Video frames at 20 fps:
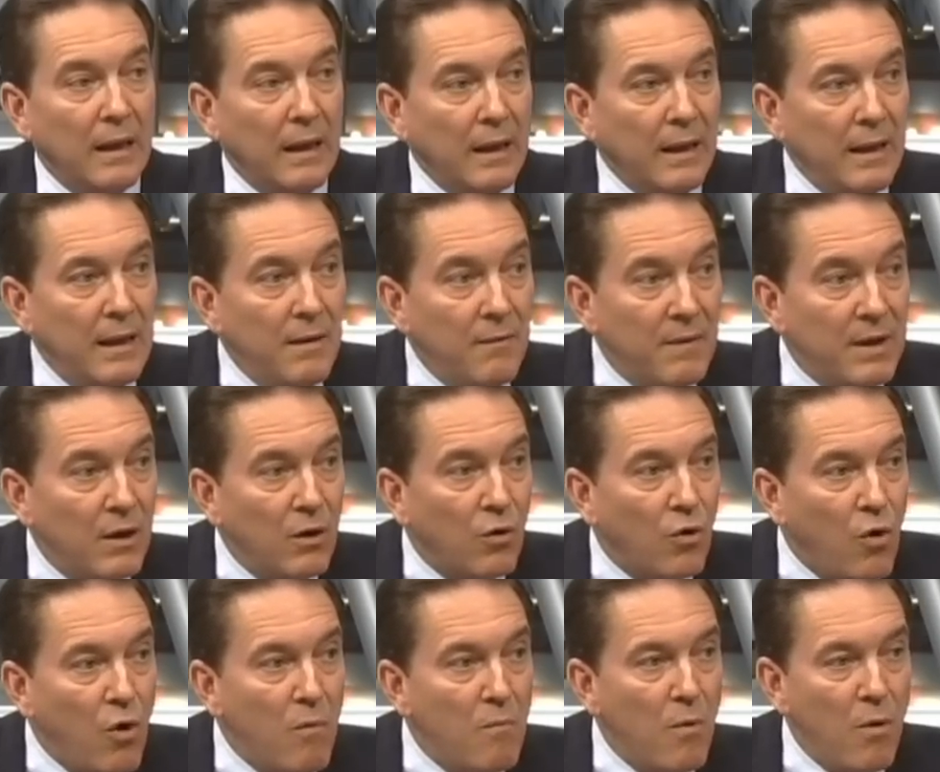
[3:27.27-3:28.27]
y ver
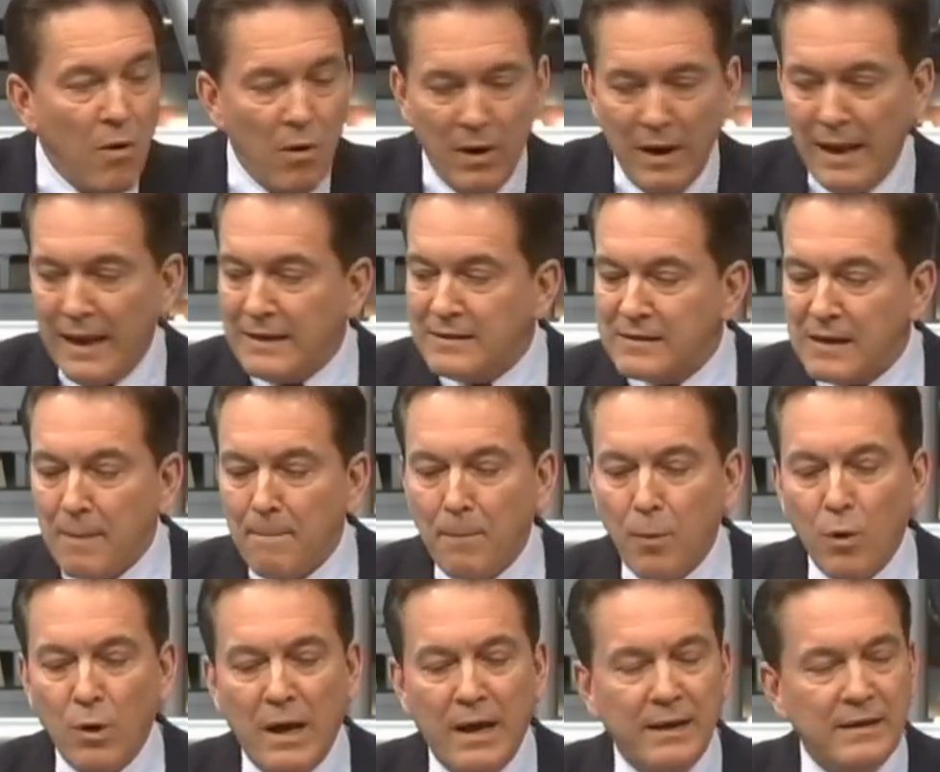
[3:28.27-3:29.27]
cómo esa
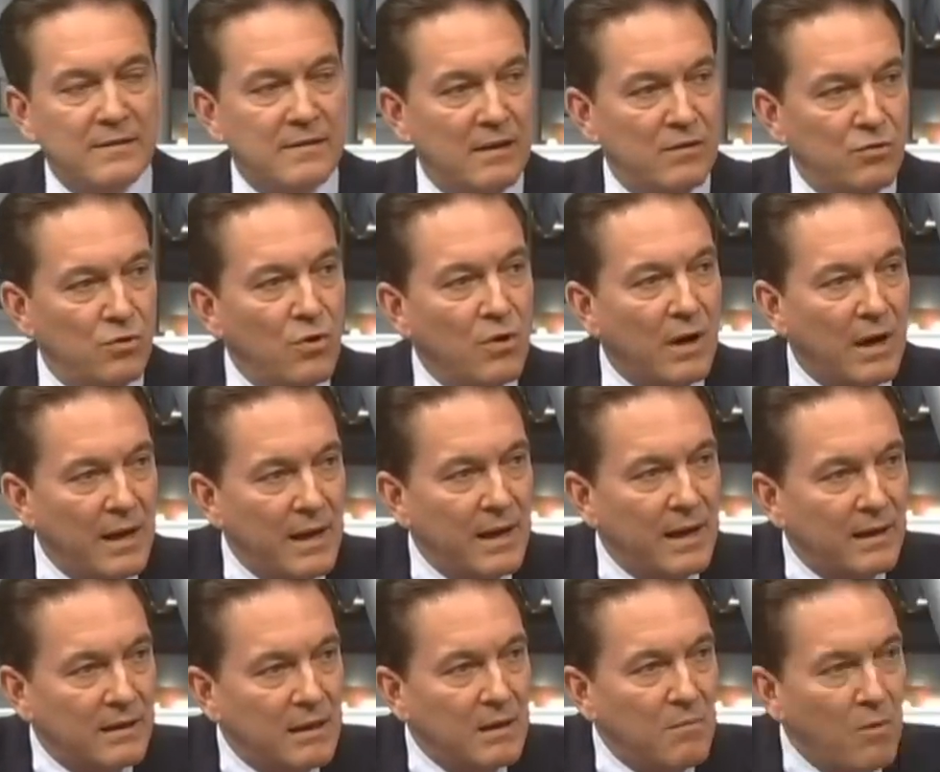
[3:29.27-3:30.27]
polarización que hay en
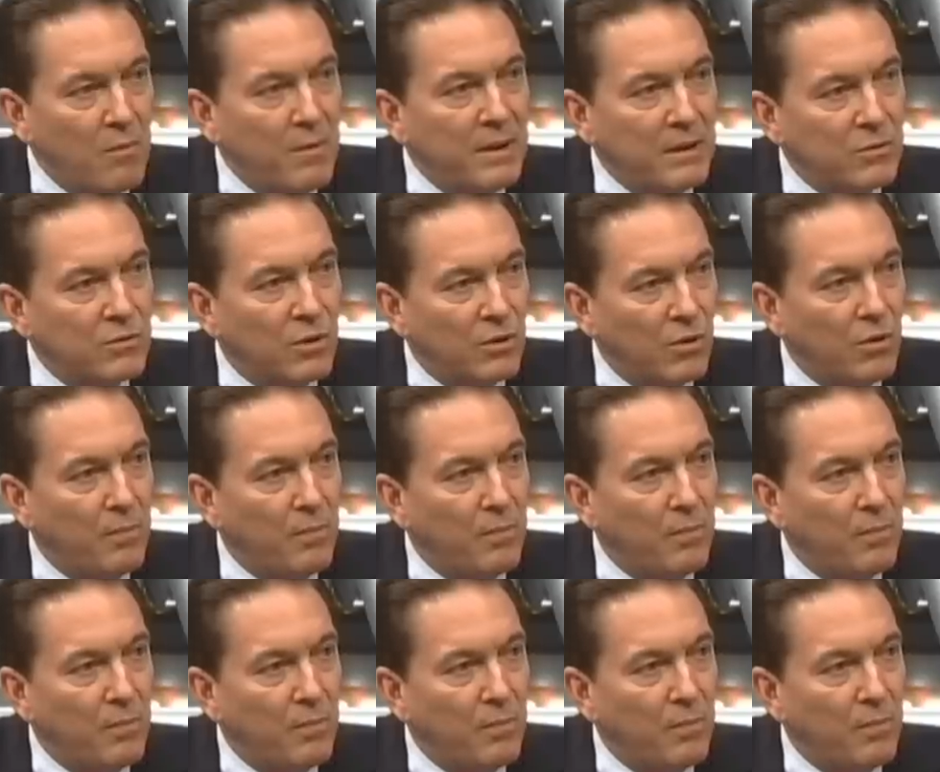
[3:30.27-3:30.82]
este momento de